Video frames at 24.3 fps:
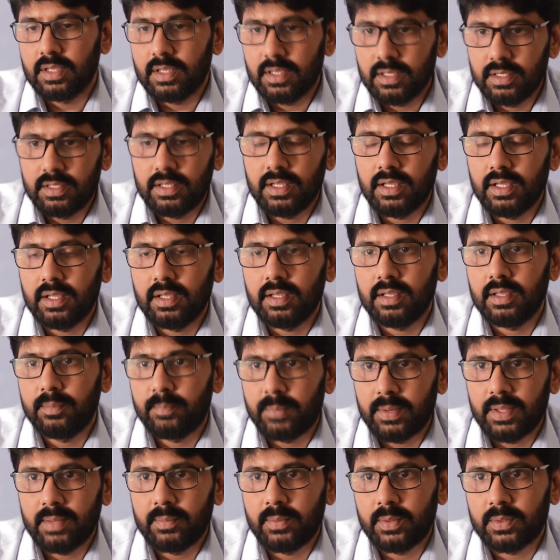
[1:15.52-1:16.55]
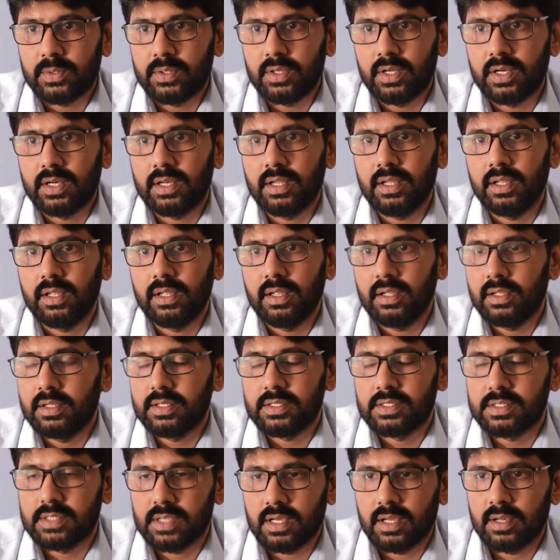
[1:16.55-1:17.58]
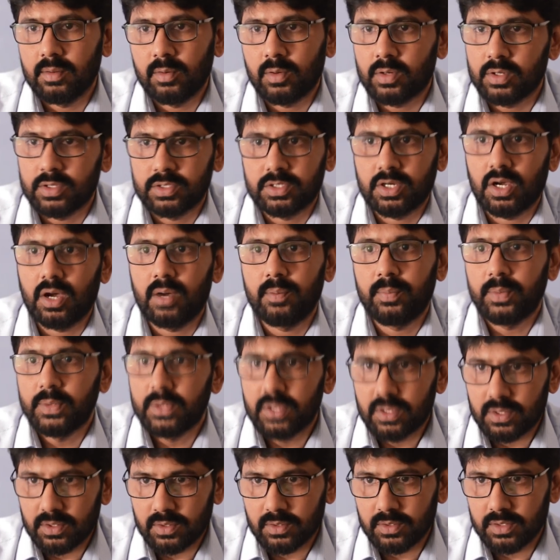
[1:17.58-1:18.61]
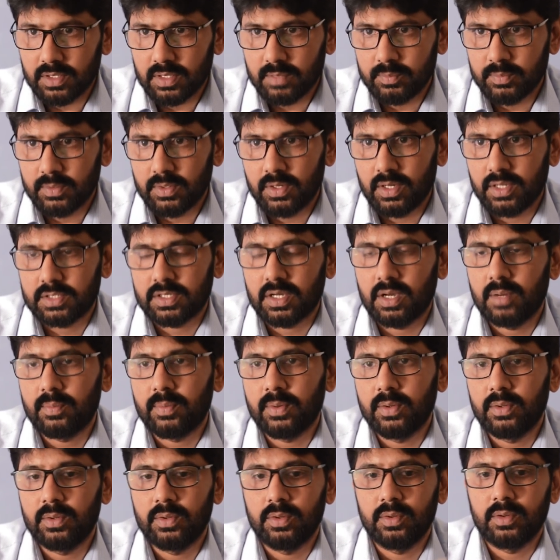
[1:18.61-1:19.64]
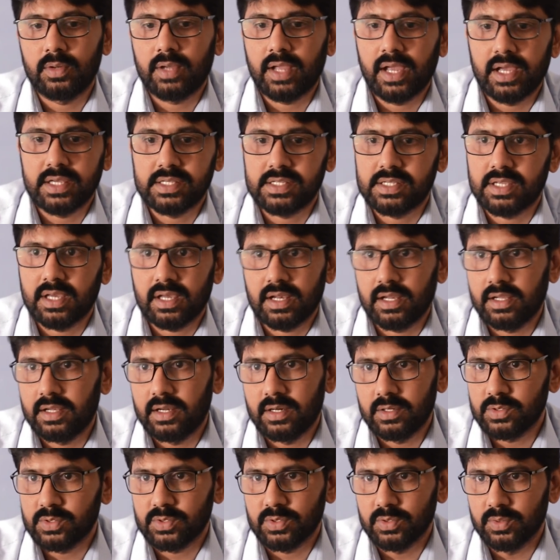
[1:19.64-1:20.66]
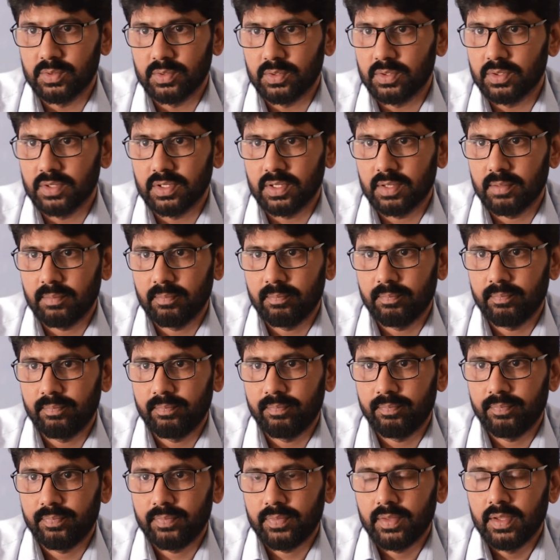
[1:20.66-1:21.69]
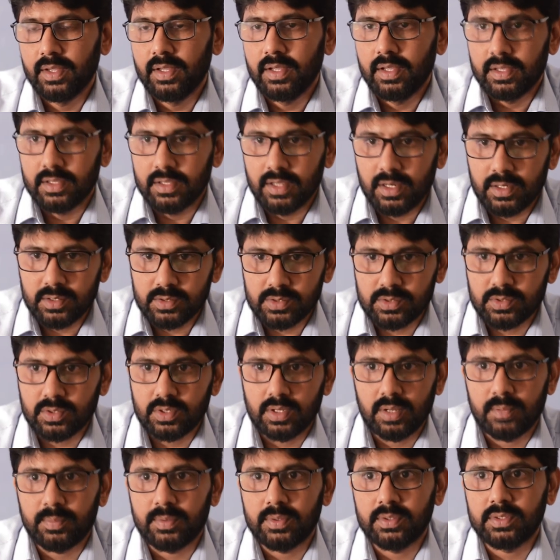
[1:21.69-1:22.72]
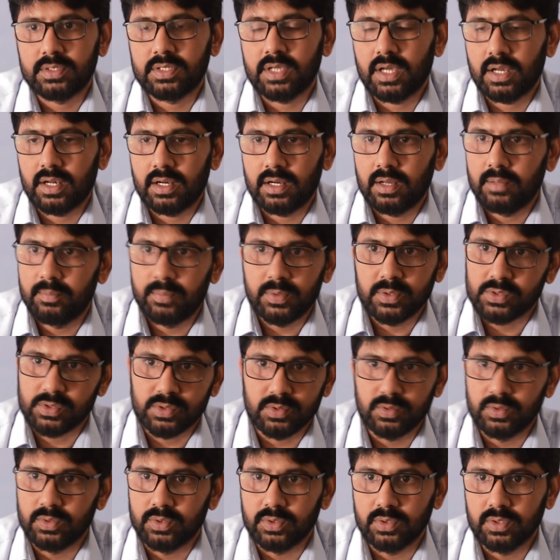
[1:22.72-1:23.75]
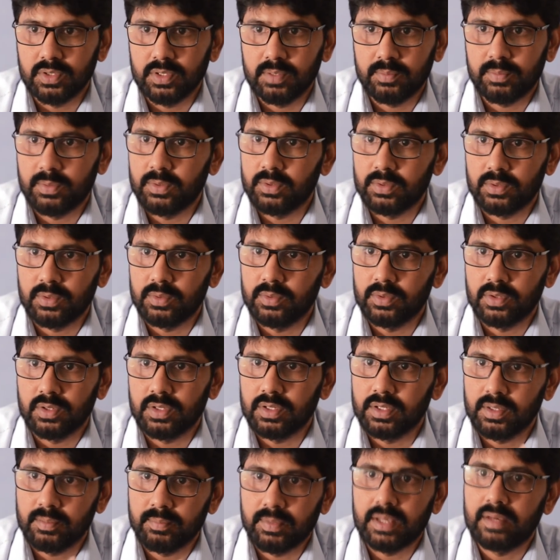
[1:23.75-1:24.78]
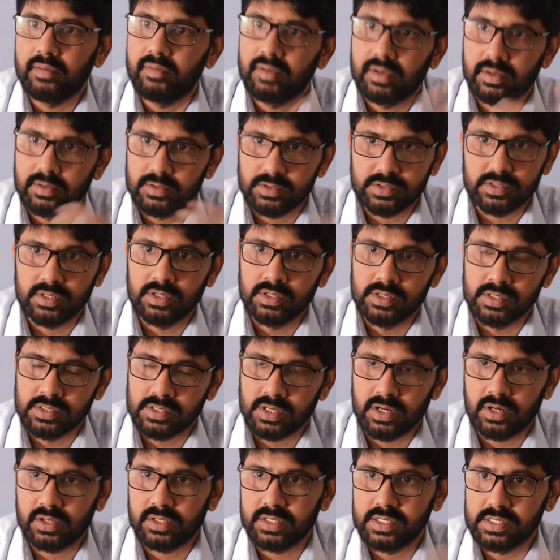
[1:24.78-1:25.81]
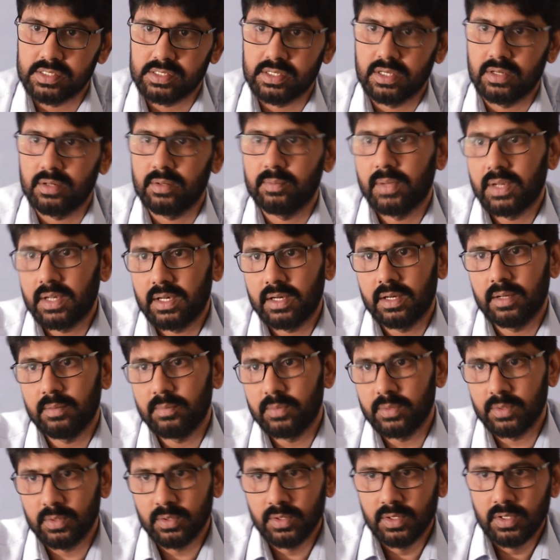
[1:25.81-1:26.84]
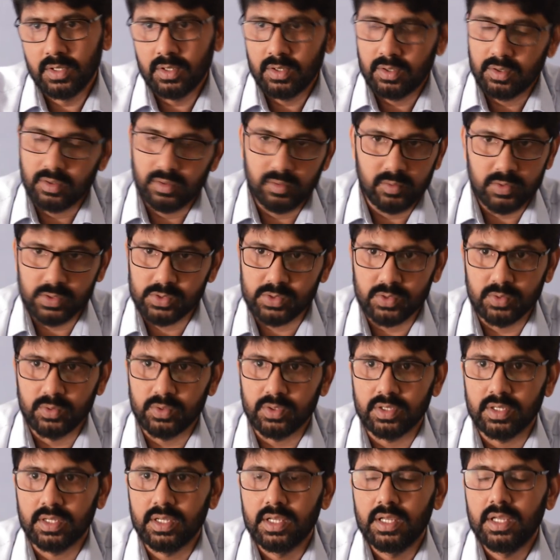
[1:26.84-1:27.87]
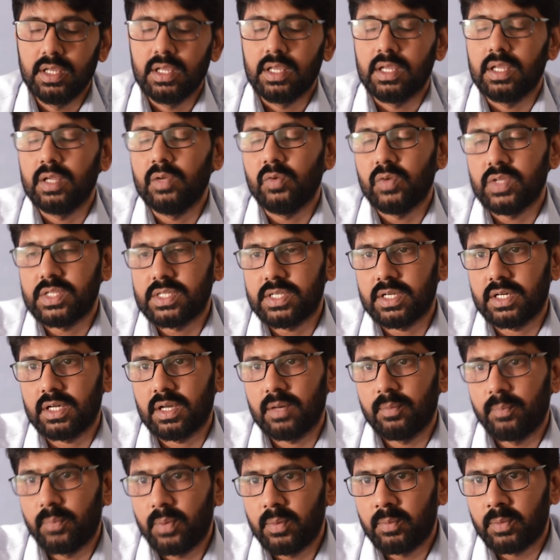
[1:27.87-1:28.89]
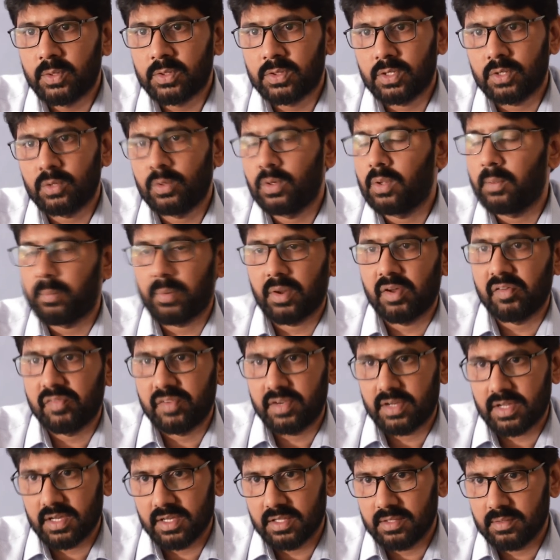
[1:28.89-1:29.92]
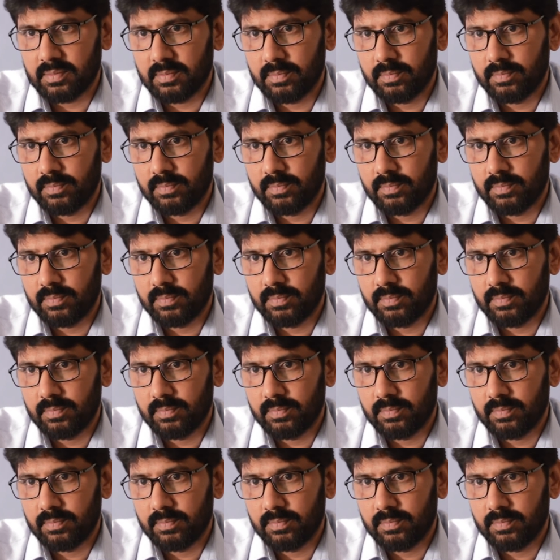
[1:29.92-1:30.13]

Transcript: ఇదే ఇప్పుడు ఏమవుతుందంటే చాలా ఒక షాప్ ఉందనుకున్నాం ఆ షాప్లో క్యాష్ చాలా నడుస్తూ ఉంటుంది నడుస్తున్నప్పుడు చాలా డబ్బు వస్తూ ఉంటుంది పోతూ ఉంటుంది మళ్ళీ వీళ్ళు సరుకు తెస్తారు మళ్ళీ డబ్బు వస్తూ ఉంటుంది ఈ వచ్చే డబ్బు మొత్తం కూడా ప్రాఫిట్ కాదు